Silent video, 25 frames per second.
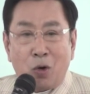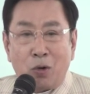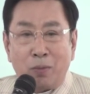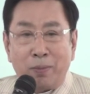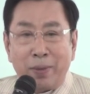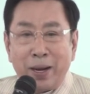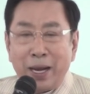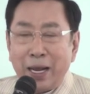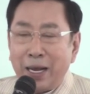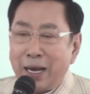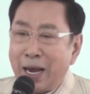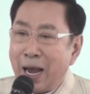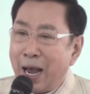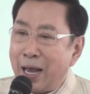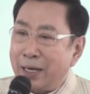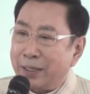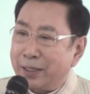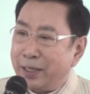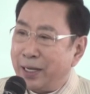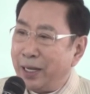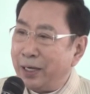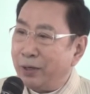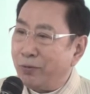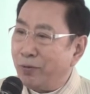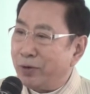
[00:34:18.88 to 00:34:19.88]
คงไม่ได้คาด
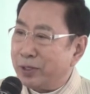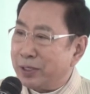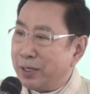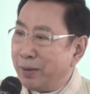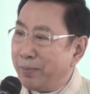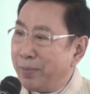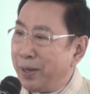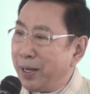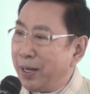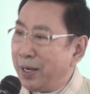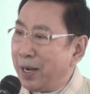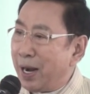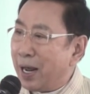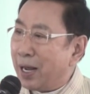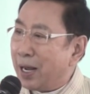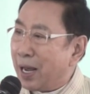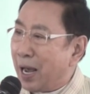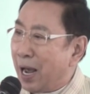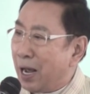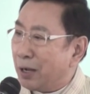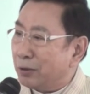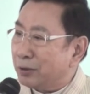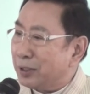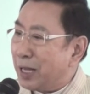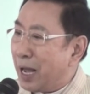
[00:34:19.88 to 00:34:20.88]
คิดว่าจะมีนัก
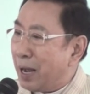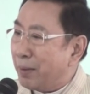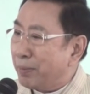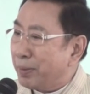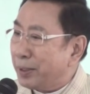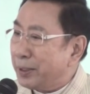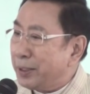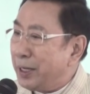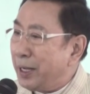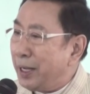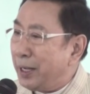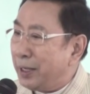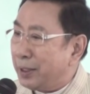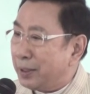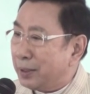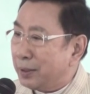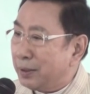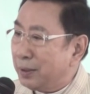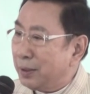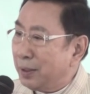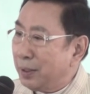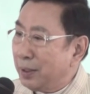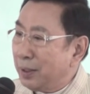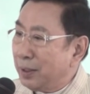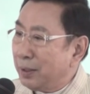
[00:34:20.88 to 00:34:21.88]
ข่าวต่างประเทศ
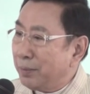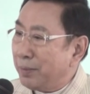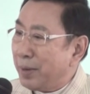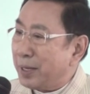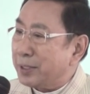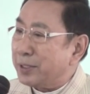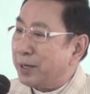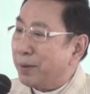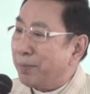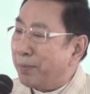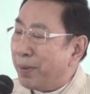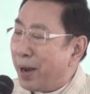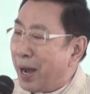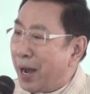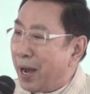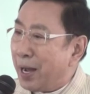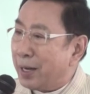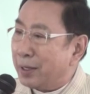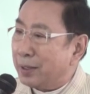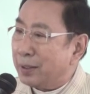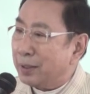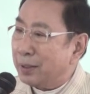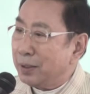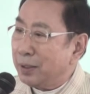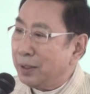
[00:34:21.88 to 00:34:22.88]
มาสัมภา
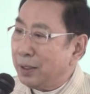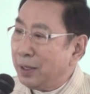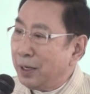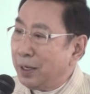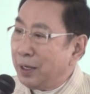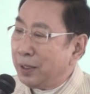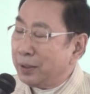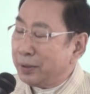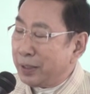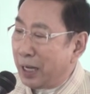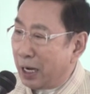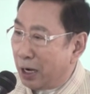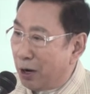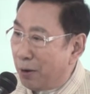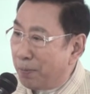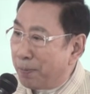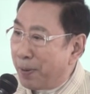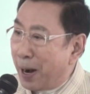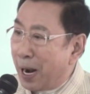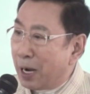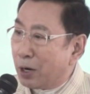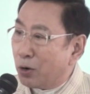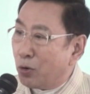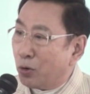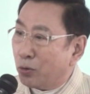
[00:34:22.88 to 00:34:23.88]
ษณ์แต่ก็
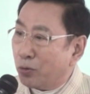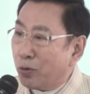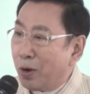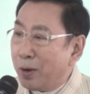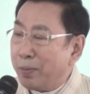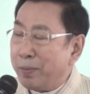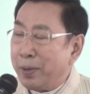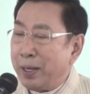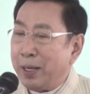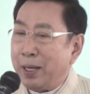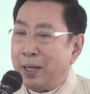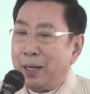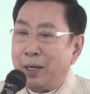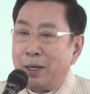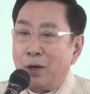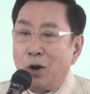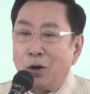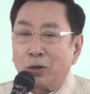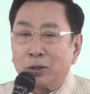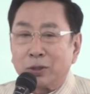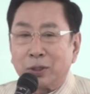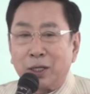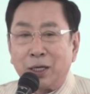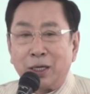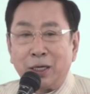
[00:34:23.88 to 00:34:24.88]
ปรากฏว่ามี
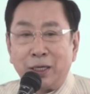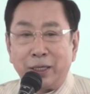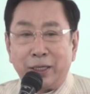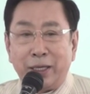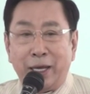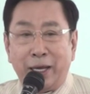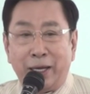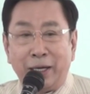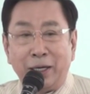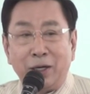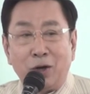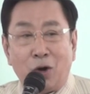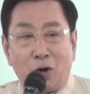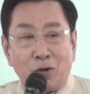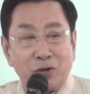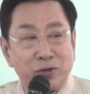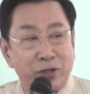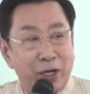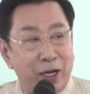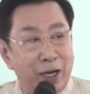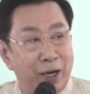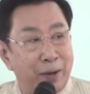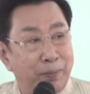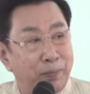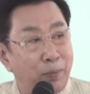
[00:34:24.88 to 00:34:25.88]
ด็อกเตอร์หญิงของ
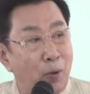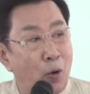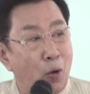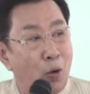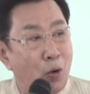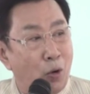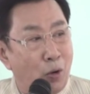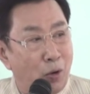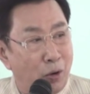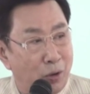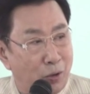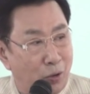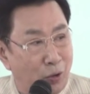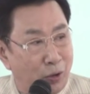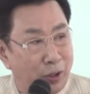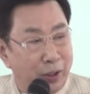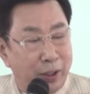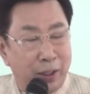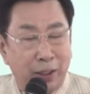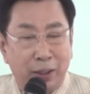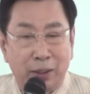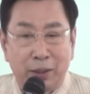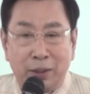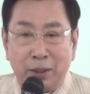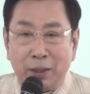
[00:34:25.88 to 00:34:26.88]
สิงคโปร์คน
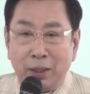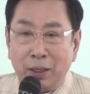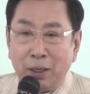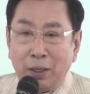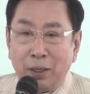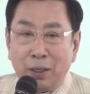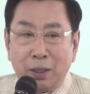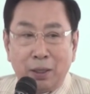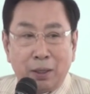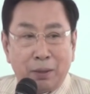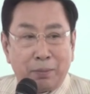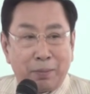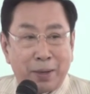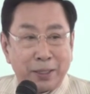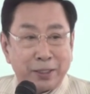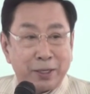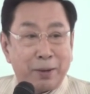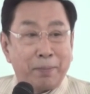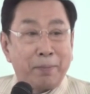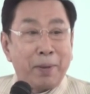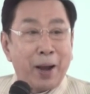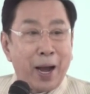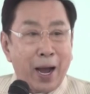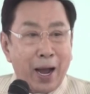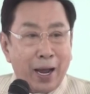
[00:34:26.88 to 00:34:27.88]
หนึ่งมา
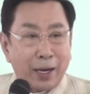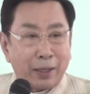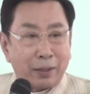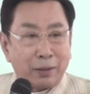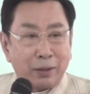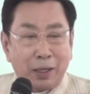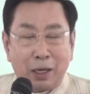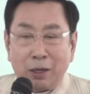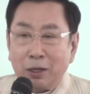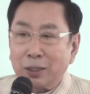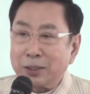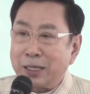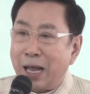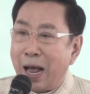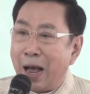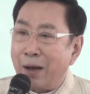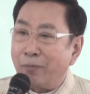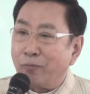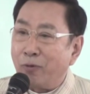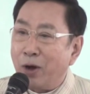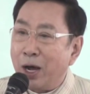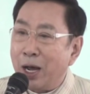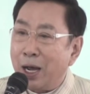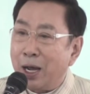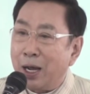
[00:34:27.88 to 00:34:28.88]
สัมภาษณ์แล้วก็ถา
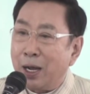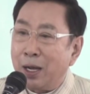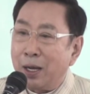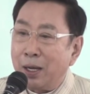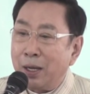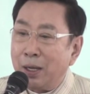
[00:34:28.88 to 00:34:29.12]
มว่า